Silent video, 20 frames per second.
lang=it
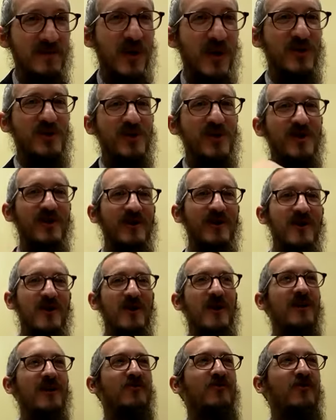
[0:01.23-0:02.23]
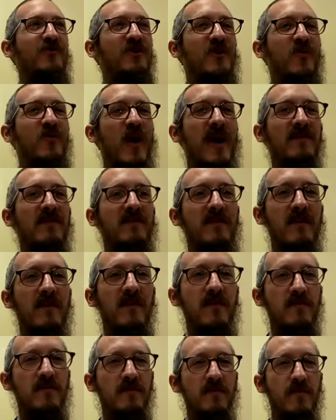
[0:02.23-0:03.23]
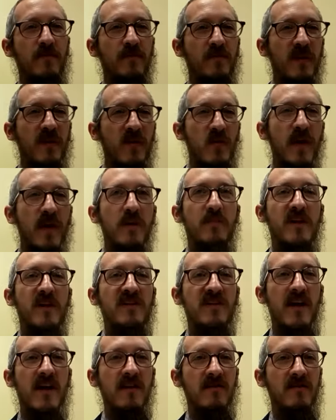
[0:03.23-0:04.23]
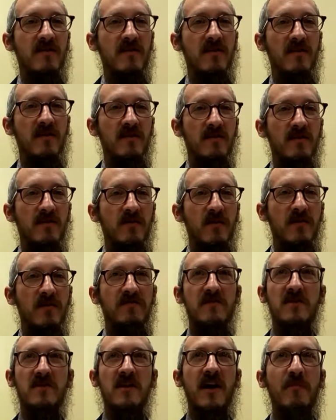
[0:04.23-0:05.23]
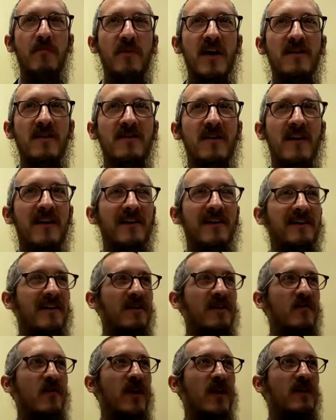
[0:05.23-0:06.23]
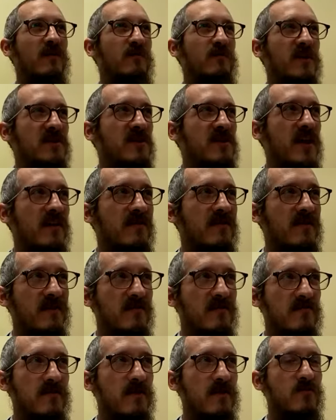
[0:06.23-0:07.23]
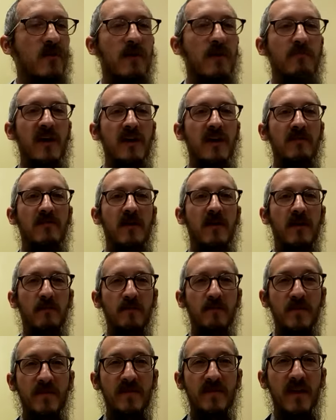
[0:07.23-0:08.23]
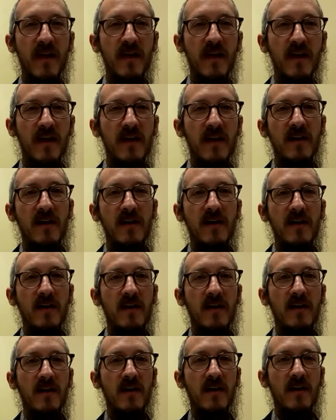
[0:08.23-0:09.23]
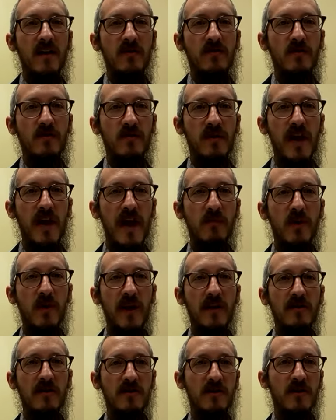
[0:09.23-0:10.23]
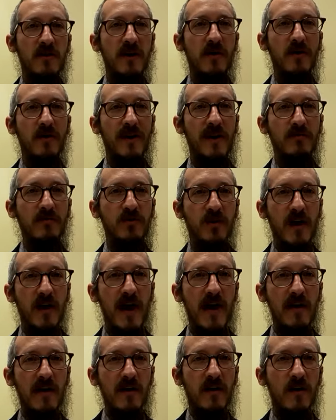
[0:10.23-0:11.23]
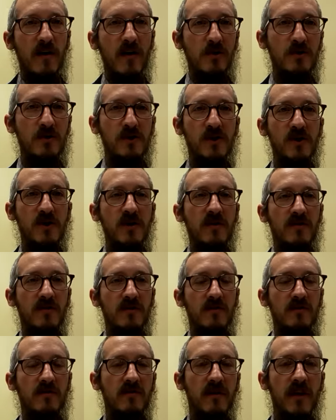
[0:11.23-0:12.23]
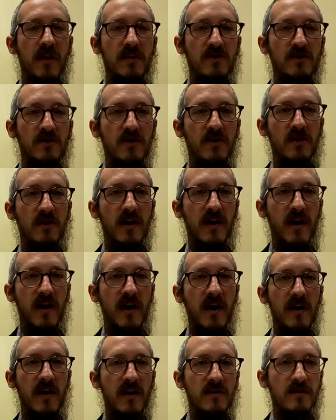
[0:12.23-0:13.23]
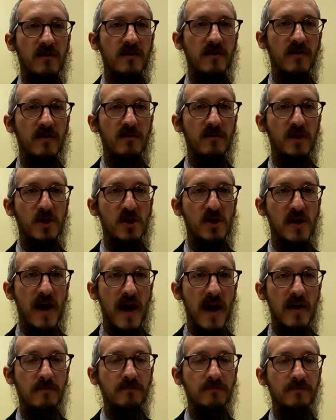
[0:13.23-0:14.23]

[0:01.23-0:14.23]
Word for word: Buongiorno a tutti quanti, quelli presenti qui fisicamente e quelli presenti virtualmente. E torniamo alla lezione con le Torah. Oggi la lezione è la lezione di Mishnah.